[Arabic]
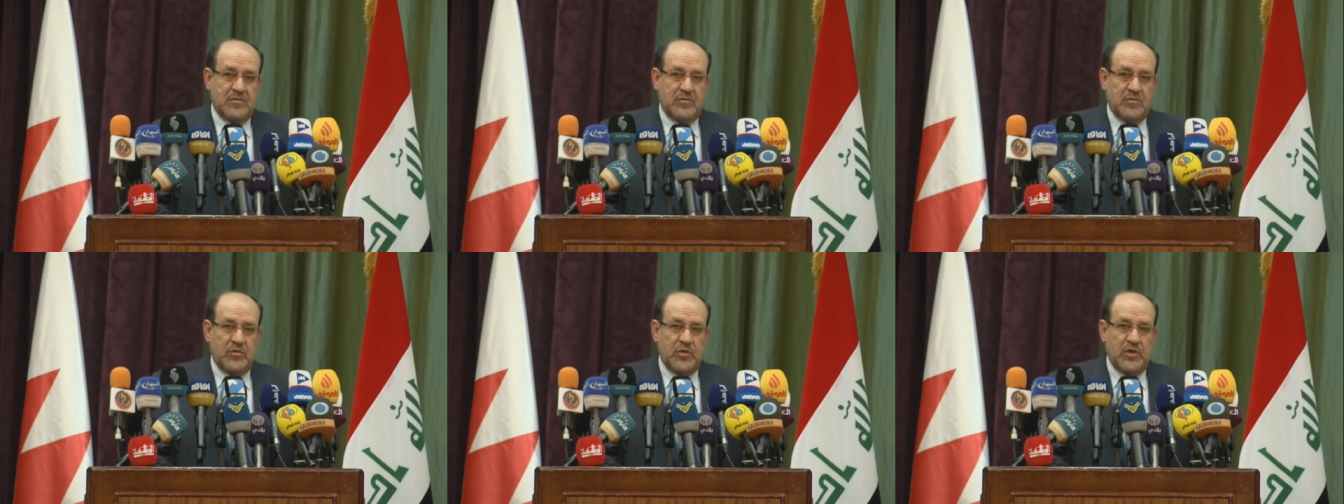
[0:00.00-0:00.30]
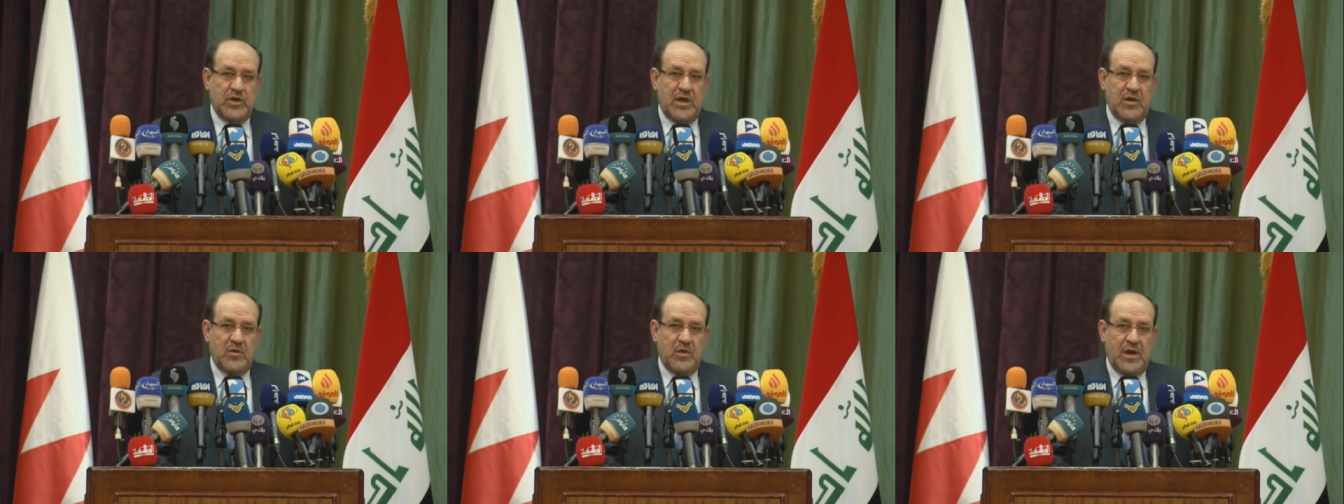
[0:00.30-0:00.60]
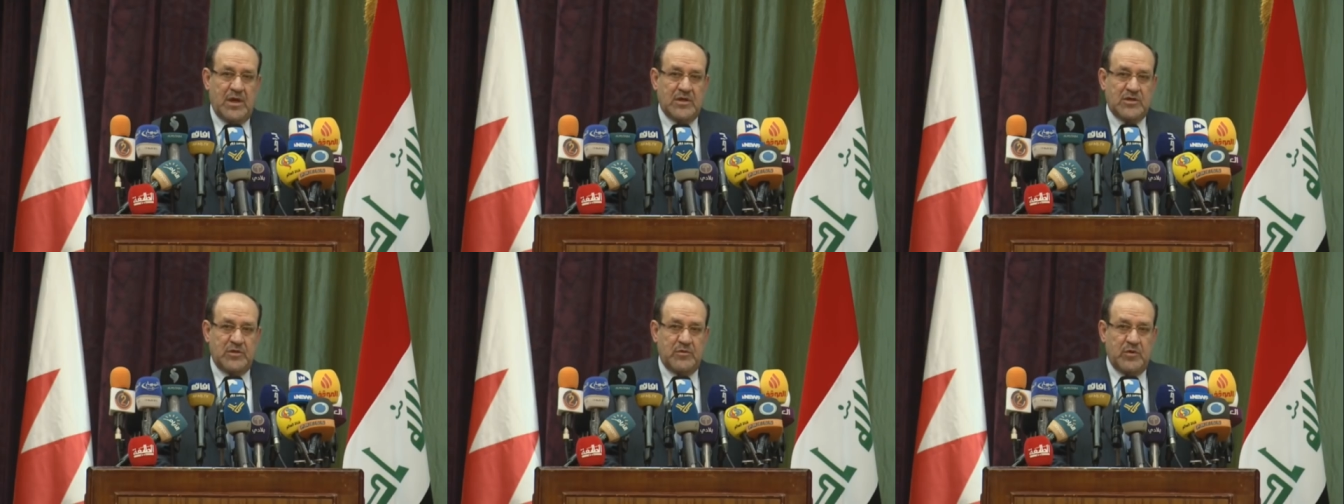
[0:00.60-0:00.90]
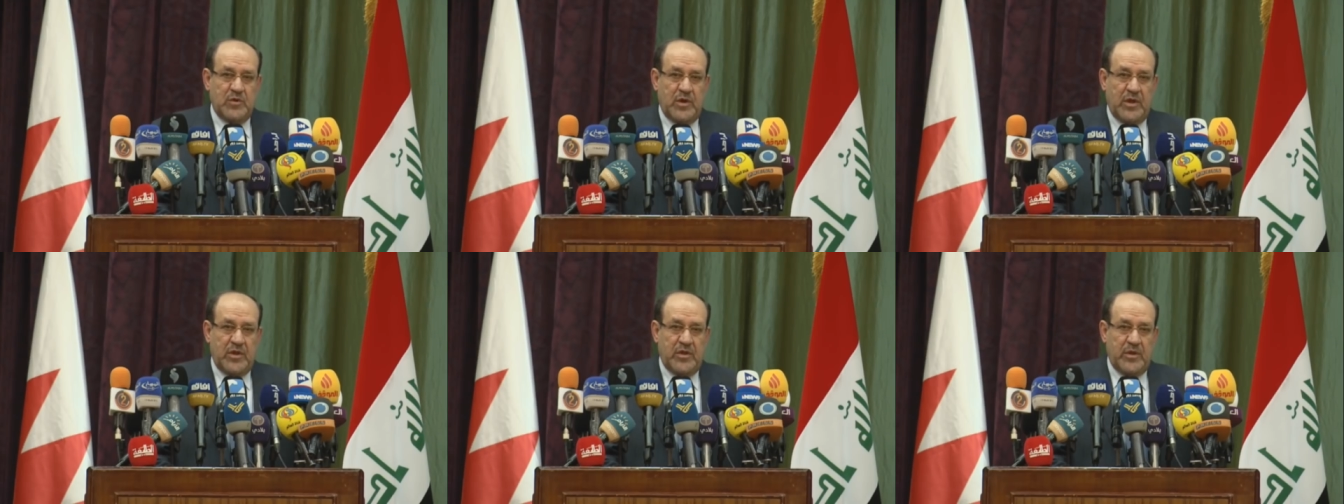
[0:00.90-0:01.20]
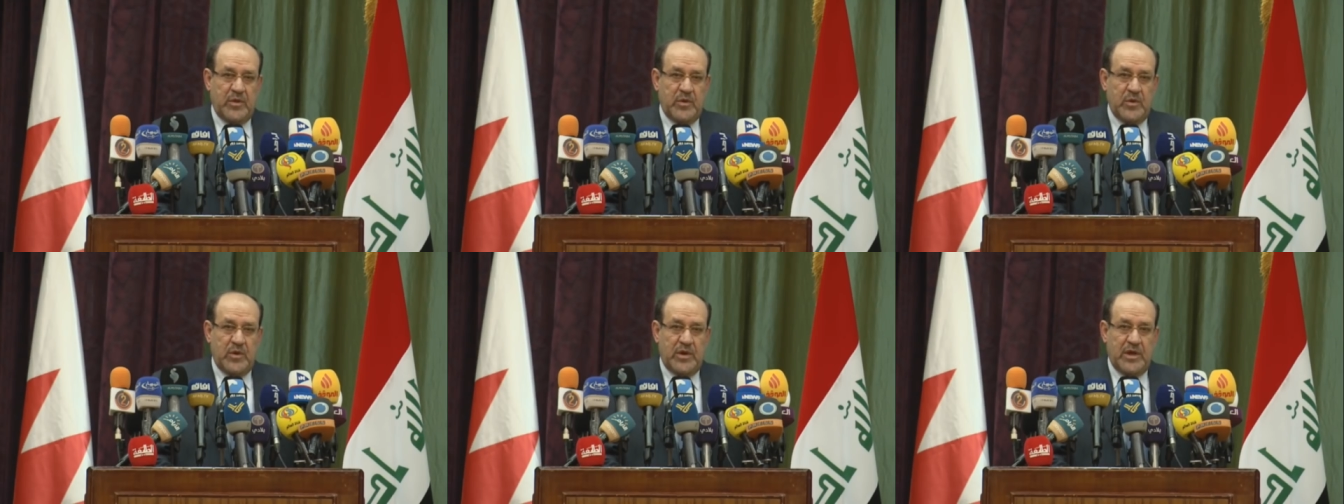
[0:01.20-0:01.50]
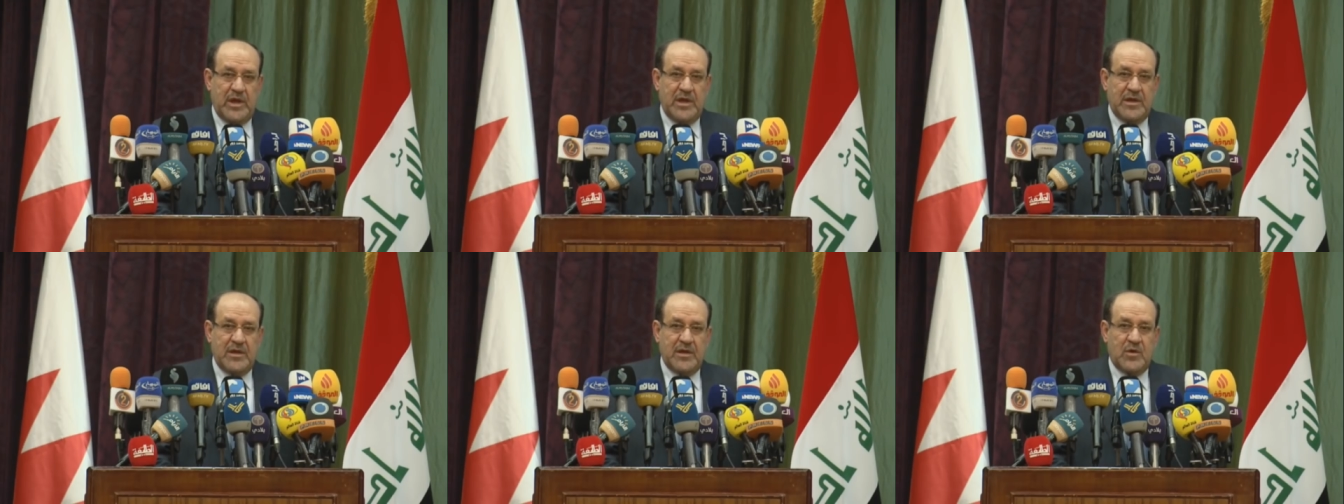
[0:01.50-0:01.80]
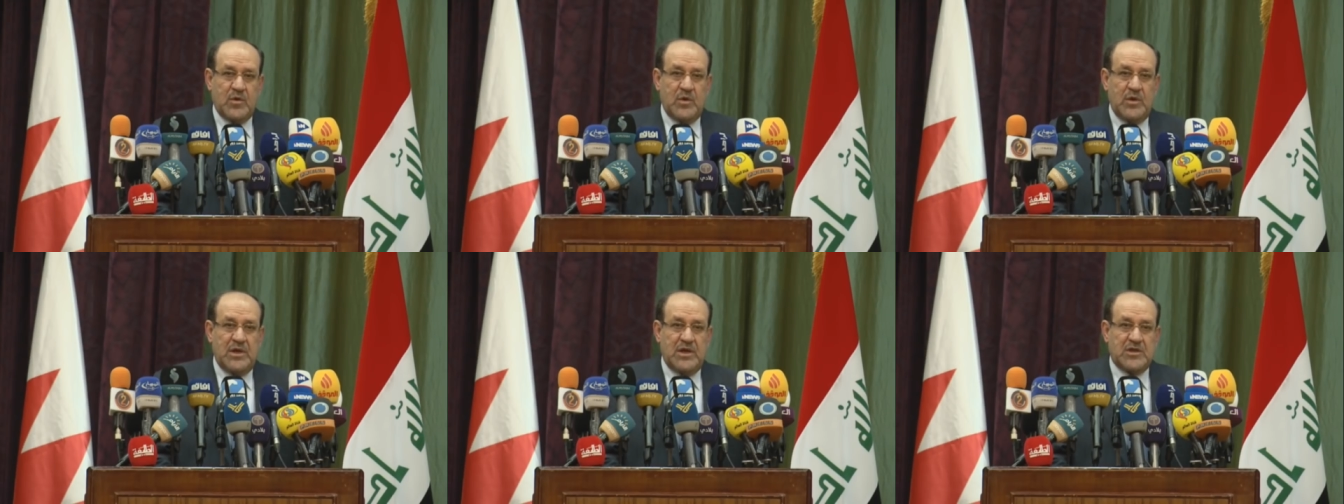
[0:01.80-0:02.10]
من الواجب والضرورة أن
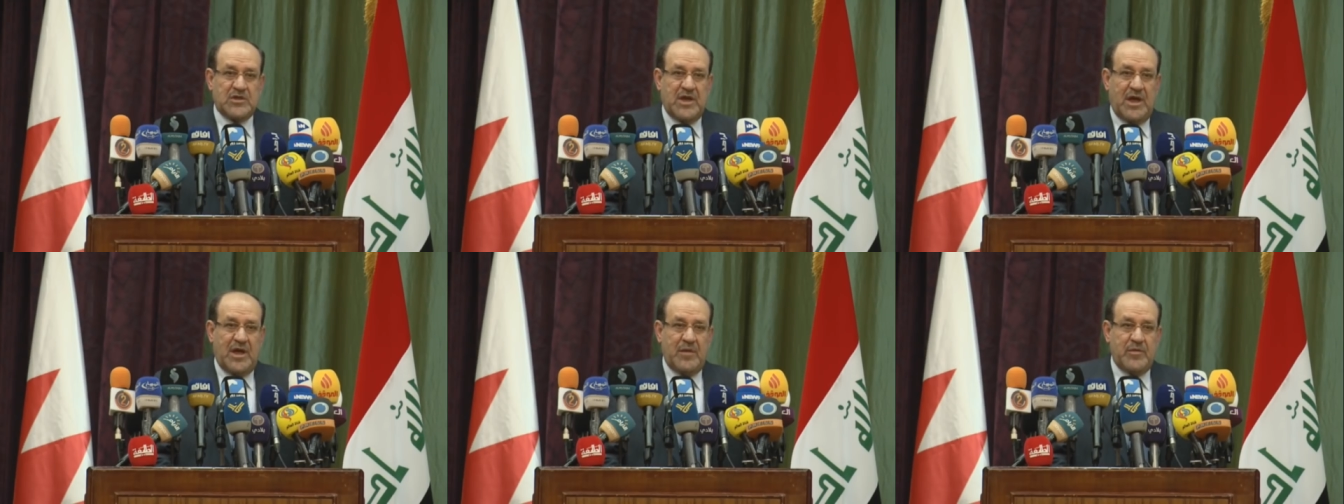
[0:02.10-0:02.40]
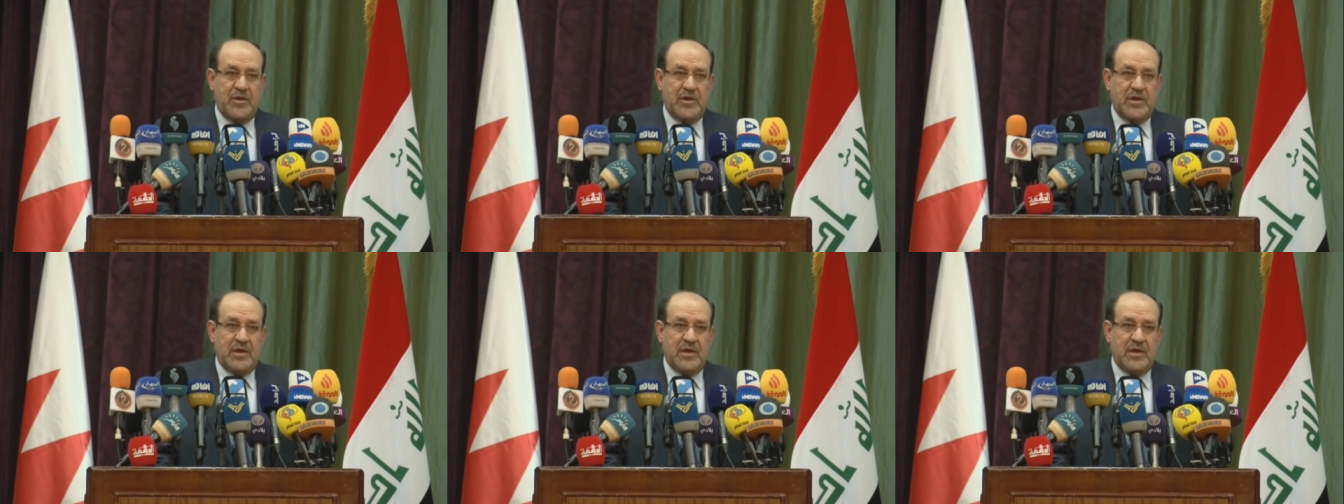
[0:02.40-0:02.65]
كل شعب